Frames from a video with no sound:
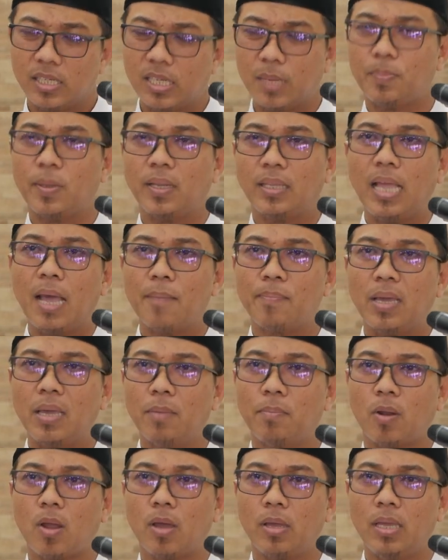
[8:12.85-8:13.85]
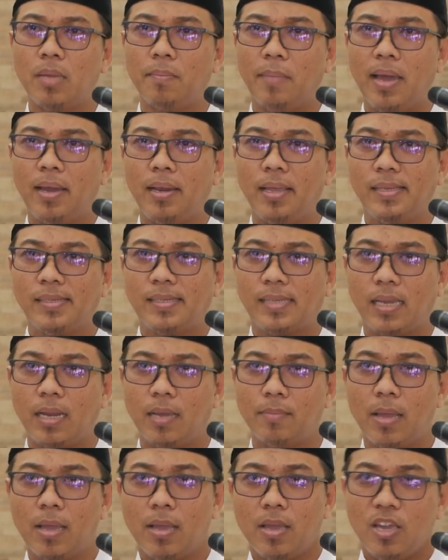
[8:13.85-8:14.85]
Seperti apa Ibrahim
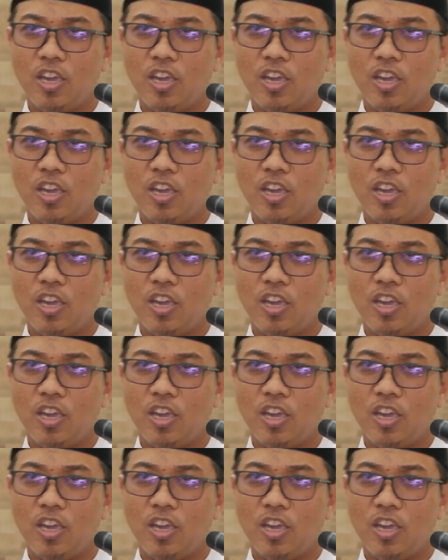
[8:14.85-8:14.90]
alaihissalam?